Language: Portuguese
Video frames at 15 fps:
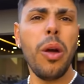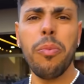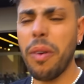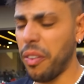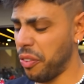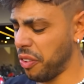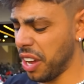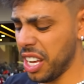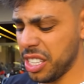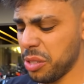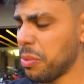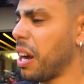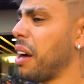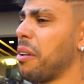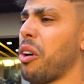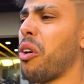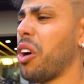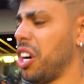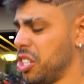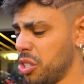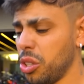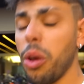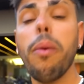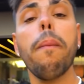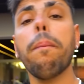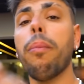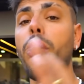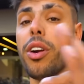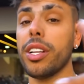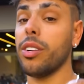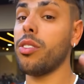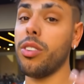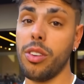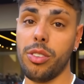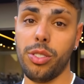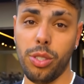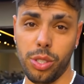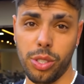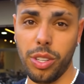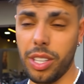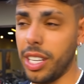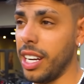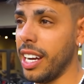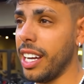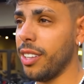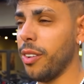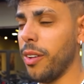uma Phase, uma Hornet, não importa qual que é o seu sonho, tá ligado?